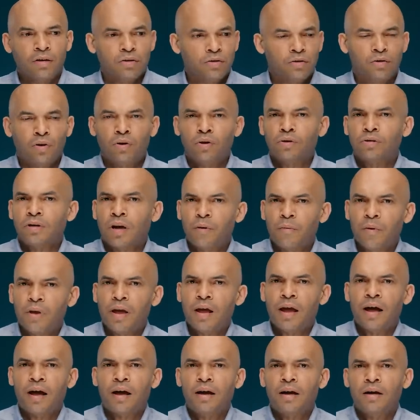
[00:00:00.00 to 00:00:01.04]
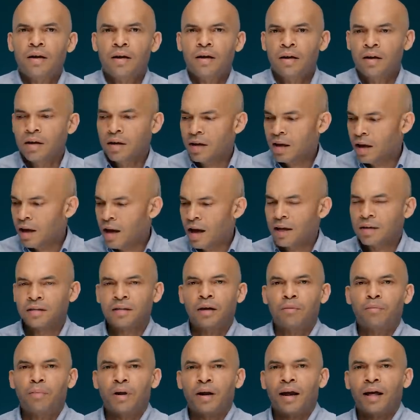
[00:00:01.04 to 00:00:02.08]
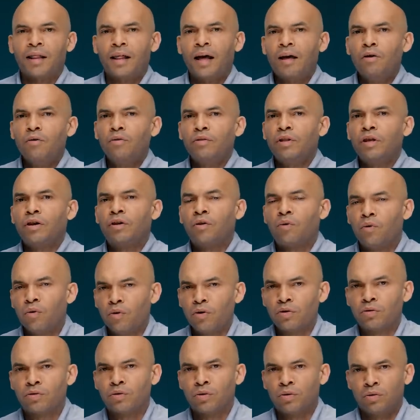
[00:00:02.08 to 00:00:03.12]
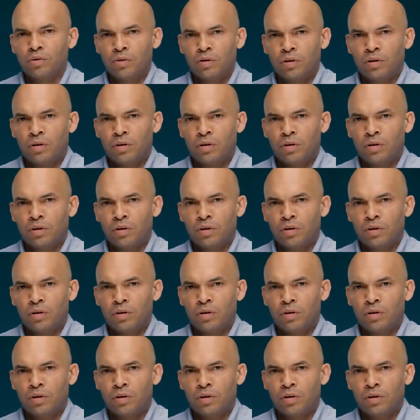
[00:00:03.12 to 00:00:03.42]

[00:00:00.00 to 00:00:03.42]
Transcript: Yo no sabía que hasta para dar un discurso,